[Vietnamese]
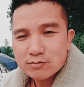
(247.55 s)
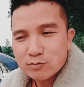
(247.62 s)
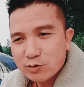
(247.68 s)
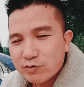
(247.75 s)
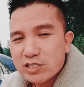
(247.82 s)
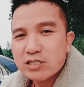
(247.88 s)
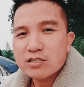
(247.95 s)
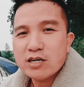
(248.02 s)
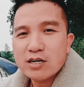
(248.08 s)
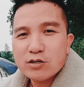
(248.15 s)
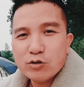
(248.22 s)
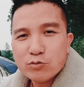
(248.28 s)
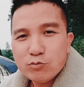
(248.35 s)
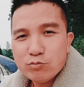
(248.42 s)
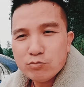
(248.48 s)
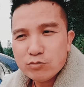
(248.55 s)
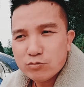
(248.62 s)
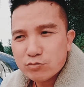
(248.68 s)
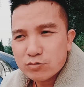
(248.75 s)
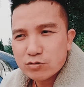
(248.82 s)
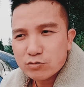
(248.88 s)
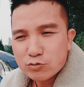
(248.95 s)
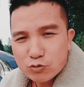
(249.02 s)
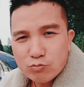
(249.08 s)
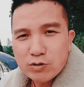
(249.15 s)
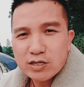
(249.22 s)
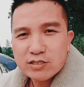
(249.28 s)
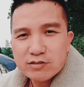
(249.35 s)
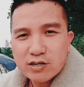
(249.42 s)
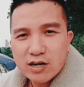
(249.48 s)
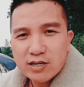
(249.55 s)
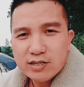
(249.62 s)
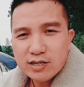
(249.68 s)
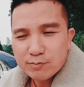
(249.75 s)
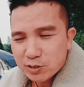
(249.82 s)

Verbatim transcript: vì, vì sự thật nó cũng cũng là như thế đấy.